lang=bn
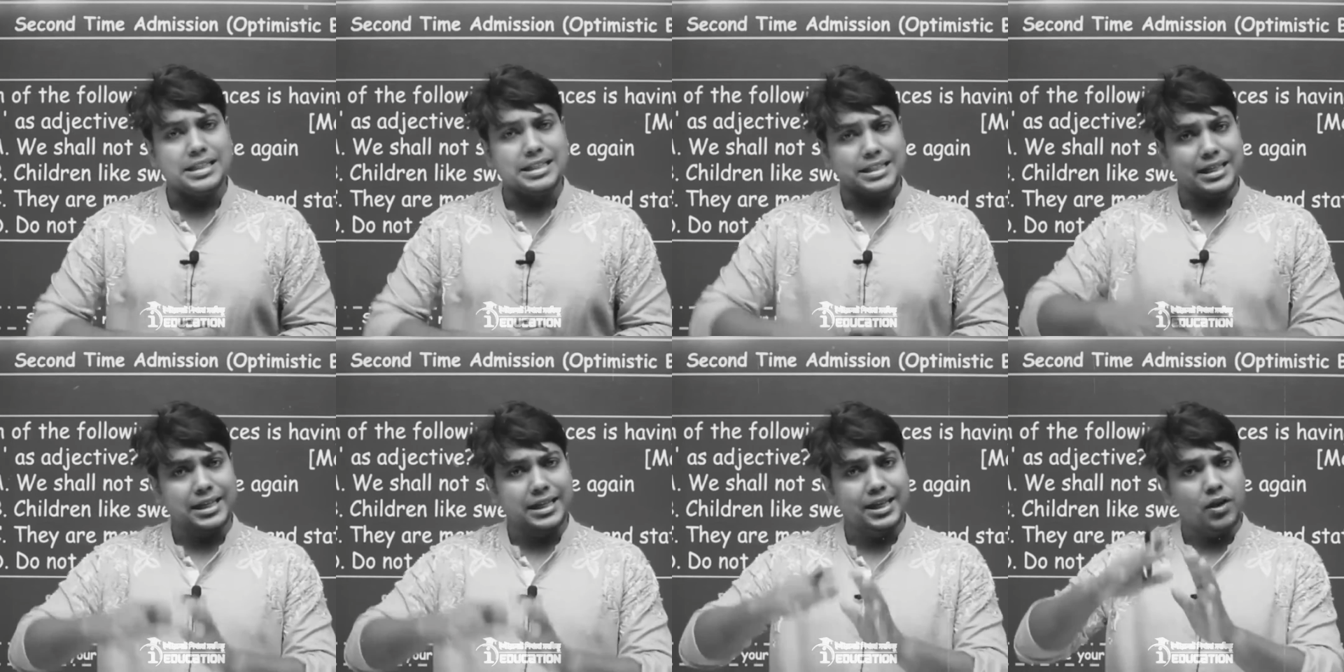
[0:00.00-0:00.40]

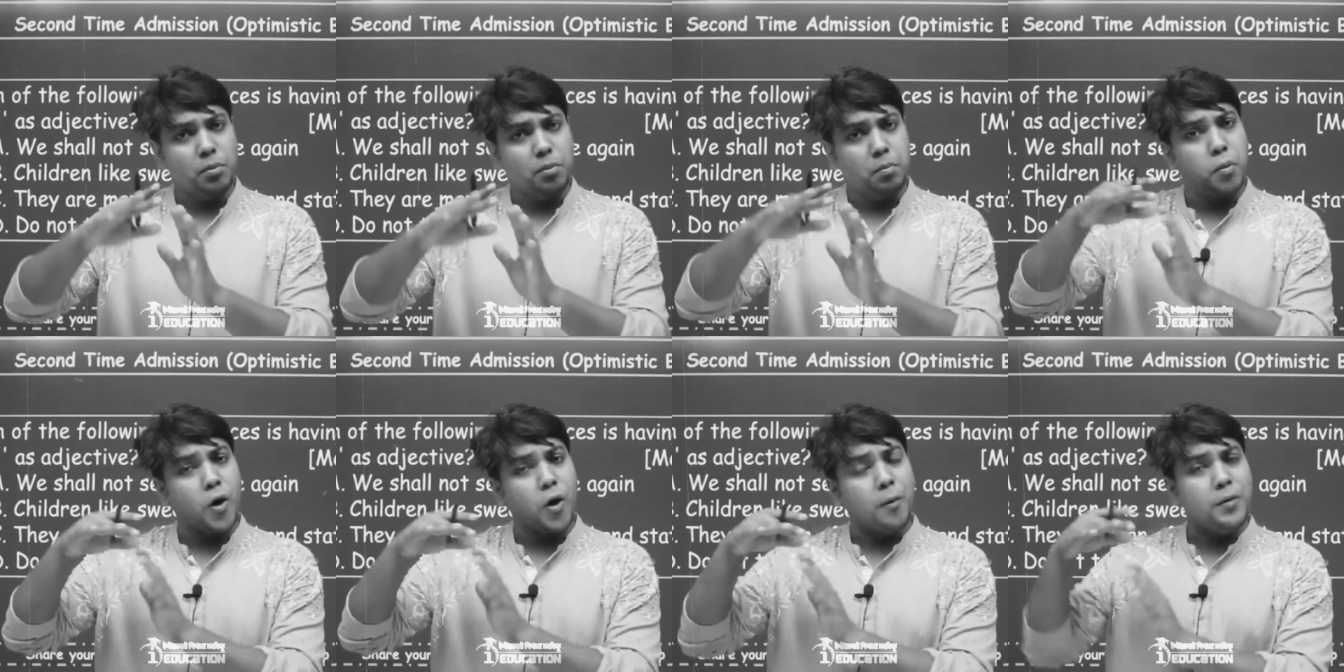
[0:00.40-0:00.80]
যে
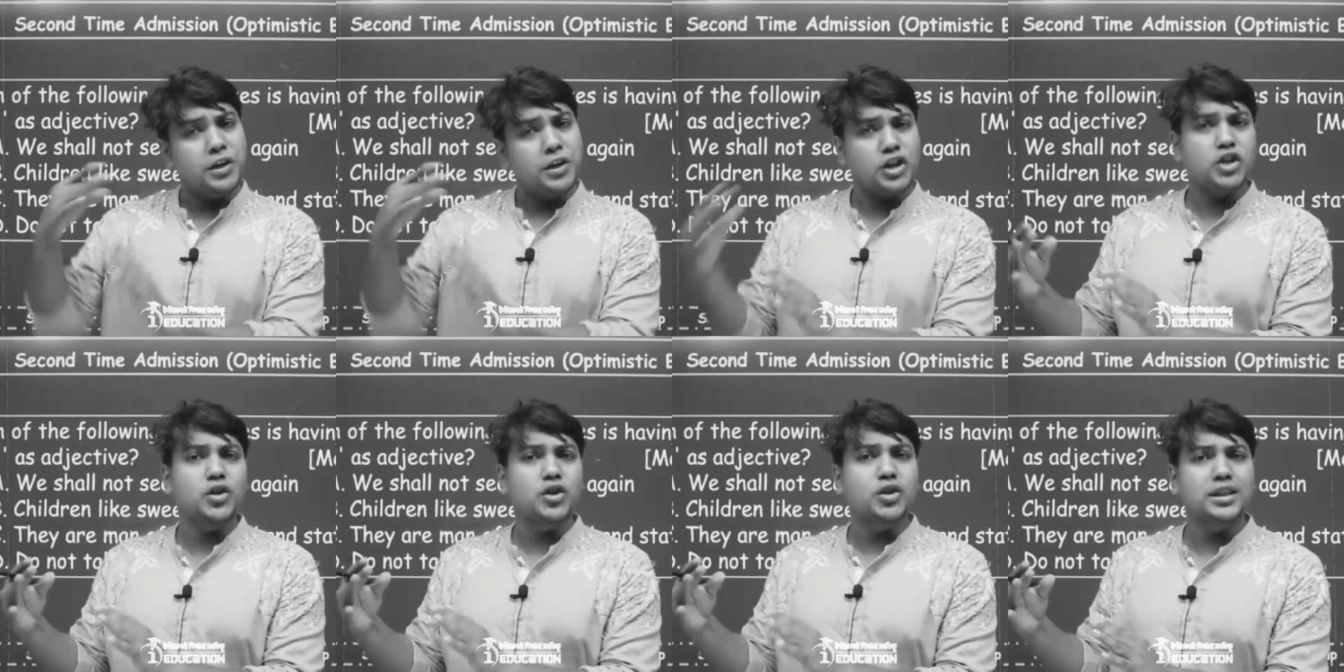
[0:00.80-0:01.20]

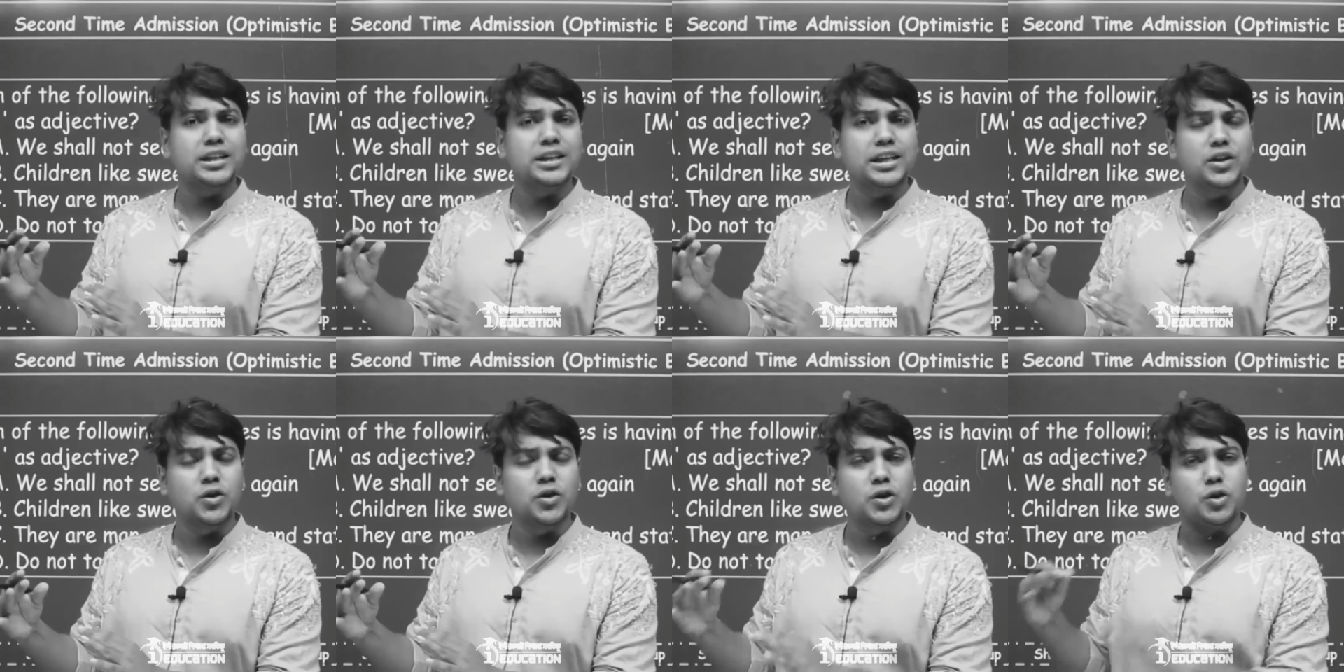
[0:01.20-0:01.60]
ভবিষ্যৎ
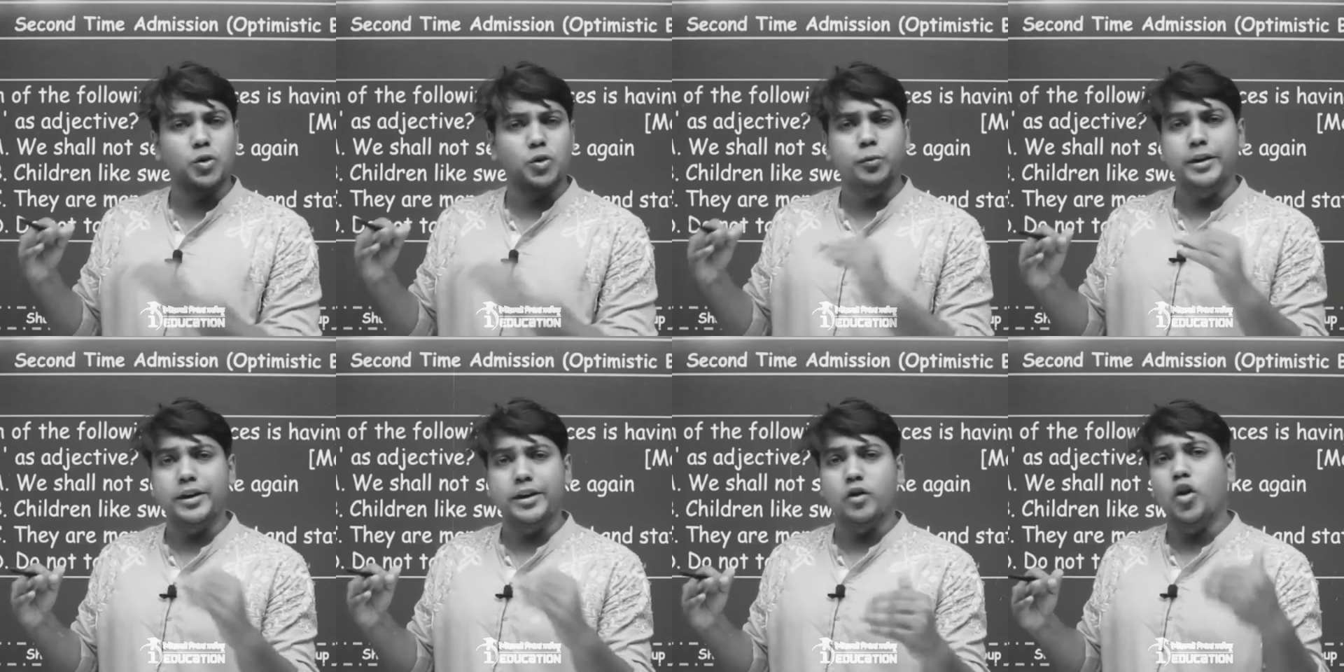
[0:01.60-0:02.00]
নিয়েও
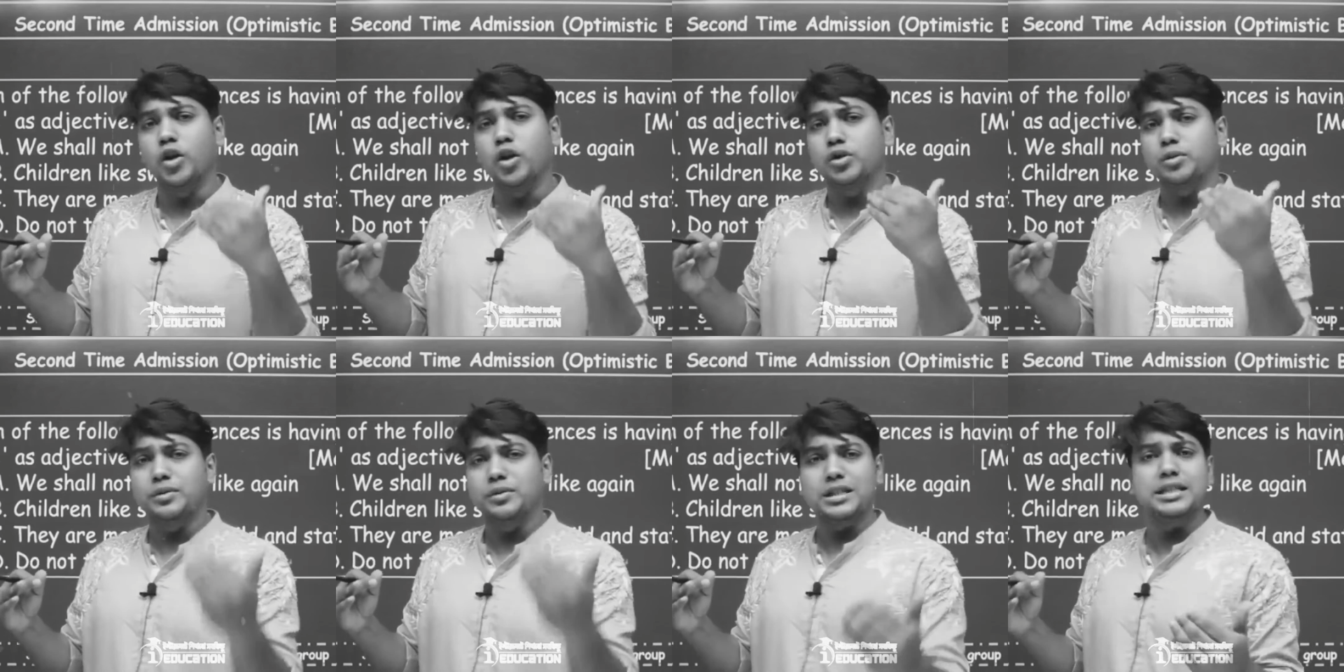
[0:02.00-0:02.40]
তোমার
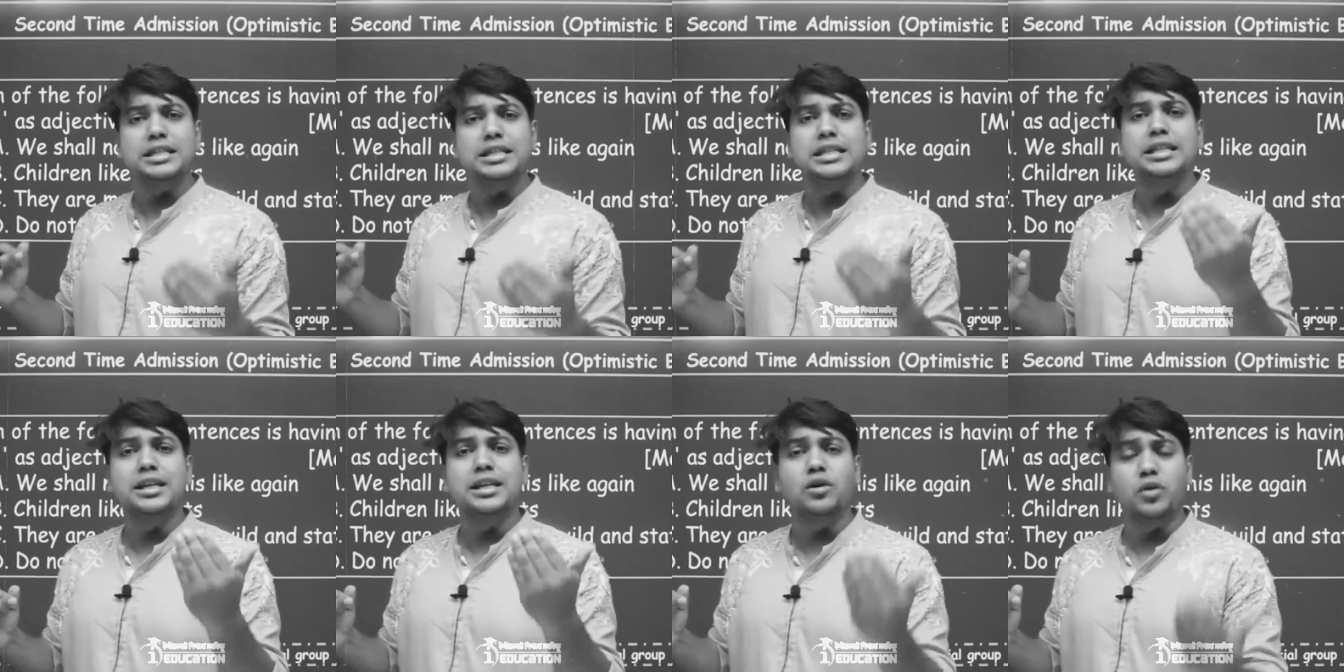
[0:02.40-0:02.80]
অত বেশি
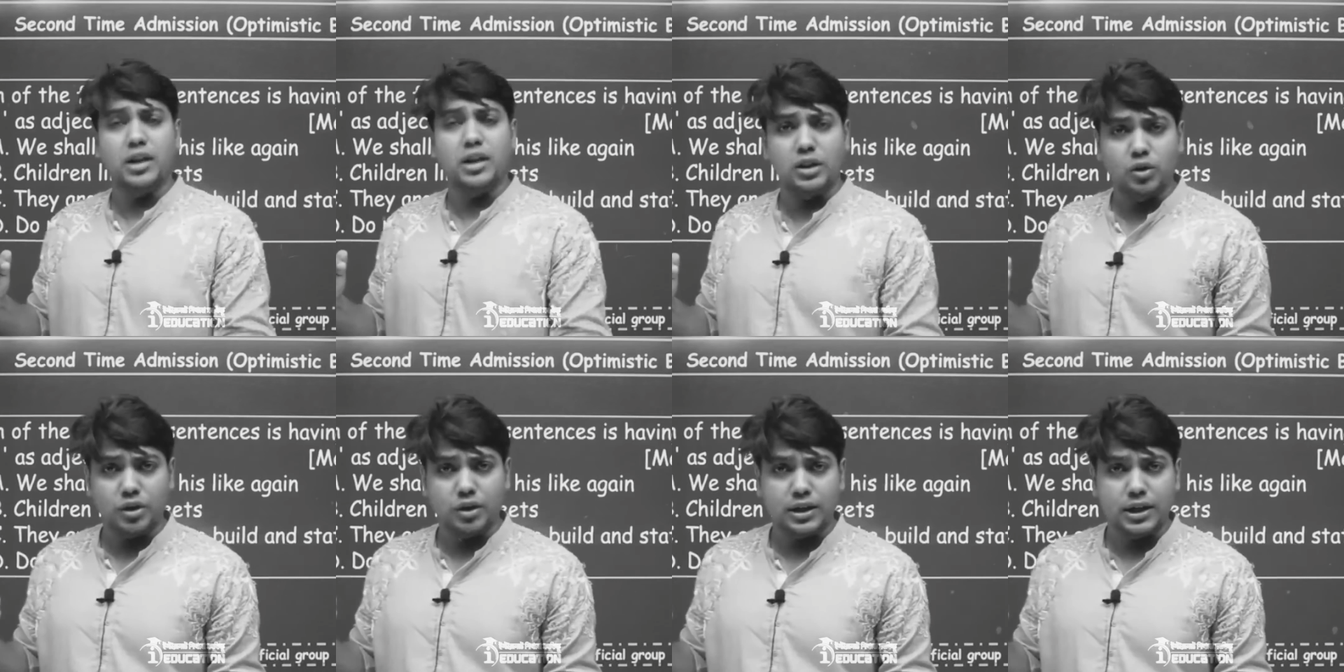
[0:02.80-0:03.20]
চিন্তা
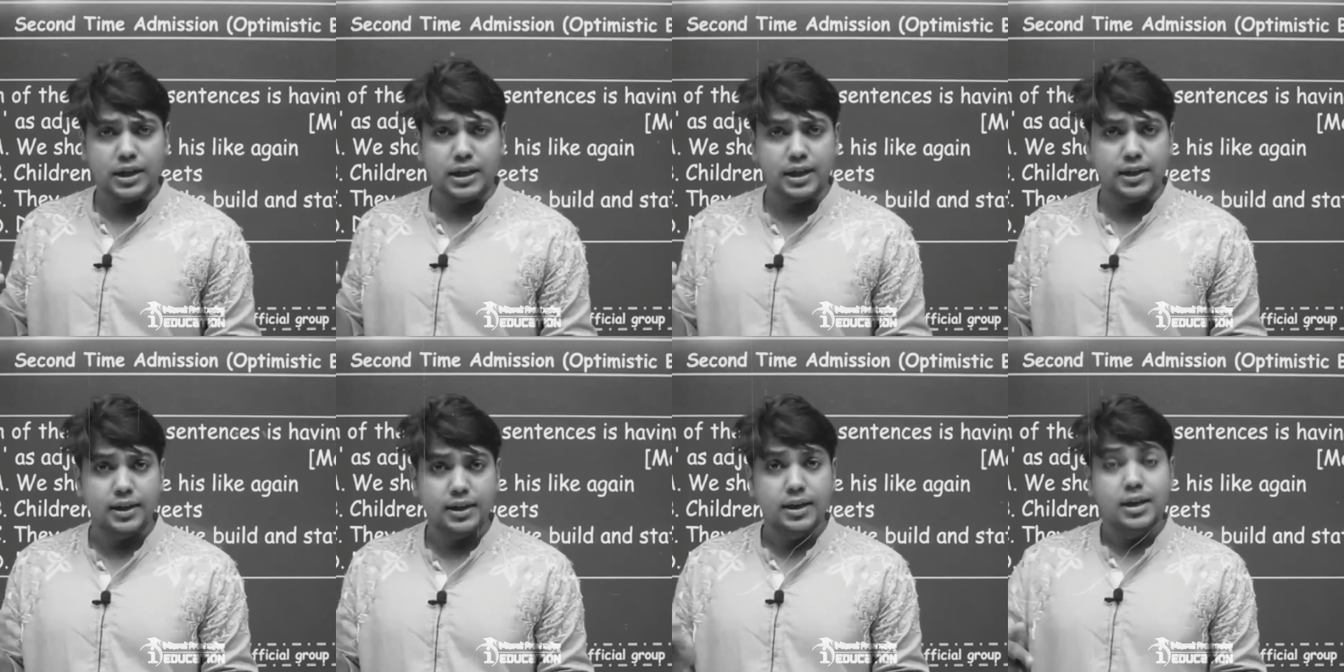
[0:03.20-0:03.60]
করার দরকার
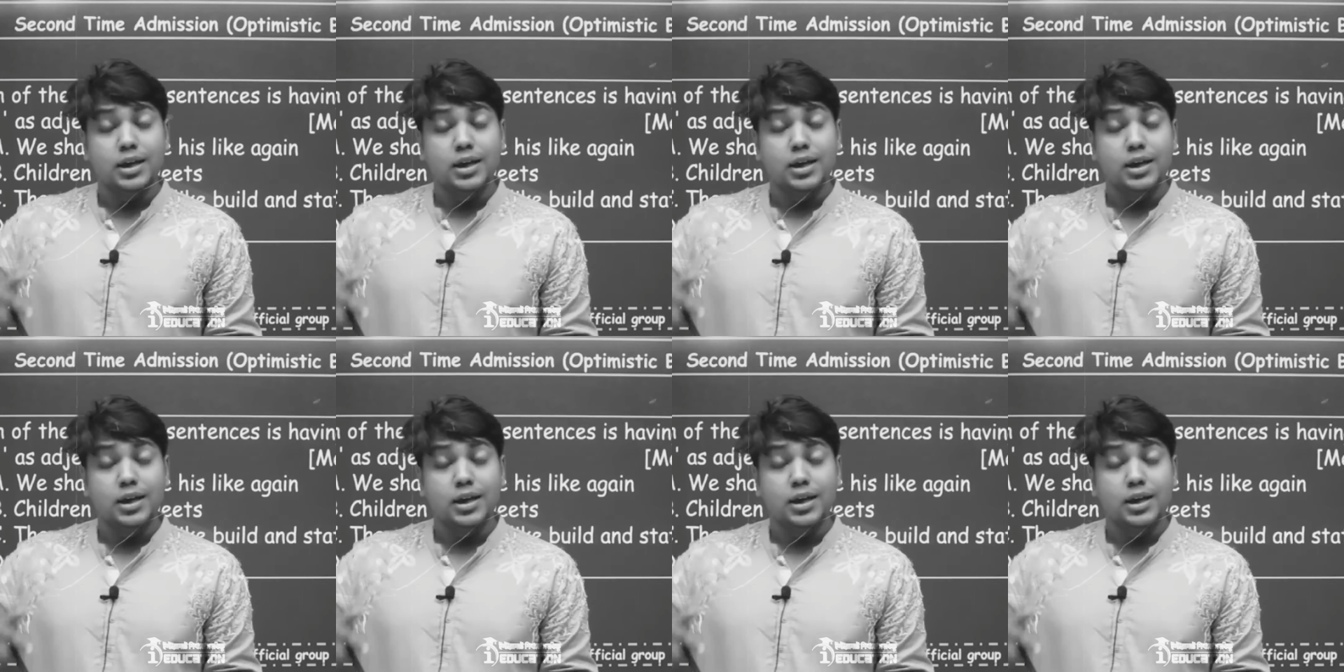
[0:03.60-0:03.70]
নেই